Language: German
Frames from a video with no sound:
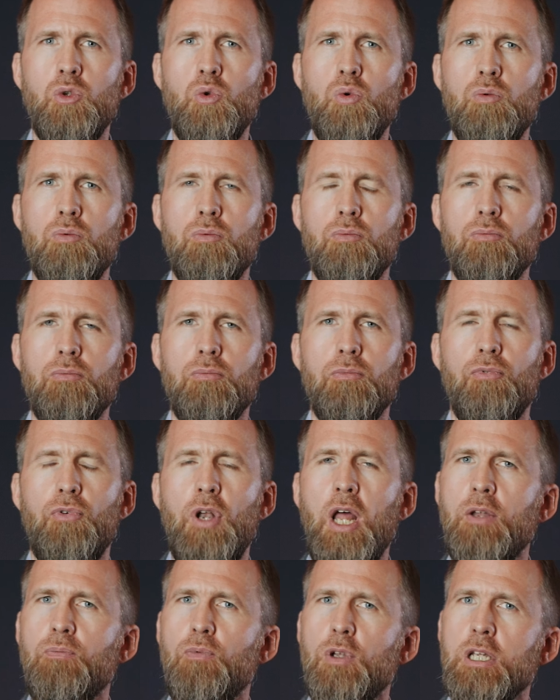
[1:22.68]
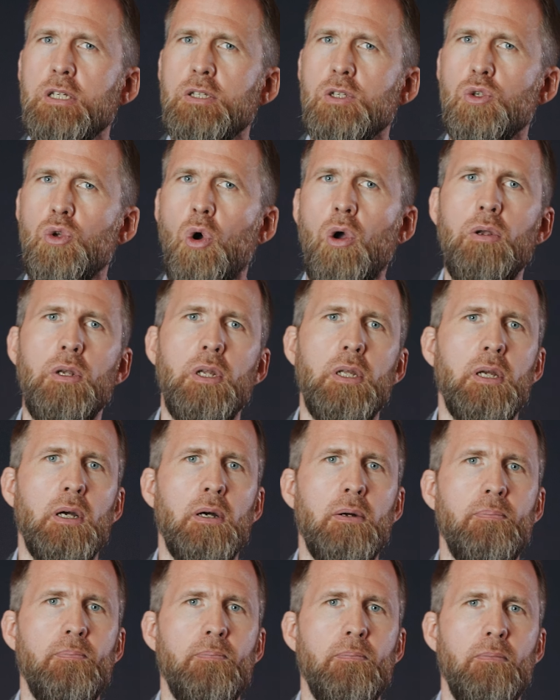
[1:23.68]
Nun, vielleicht wird das
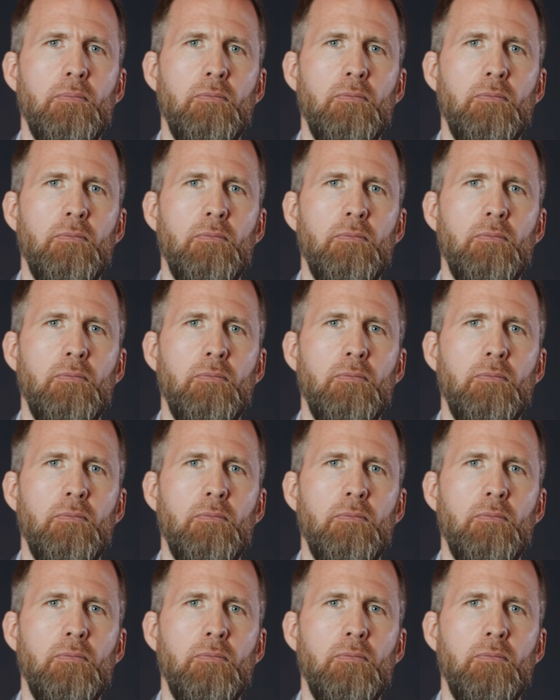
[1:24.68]
deutlicher,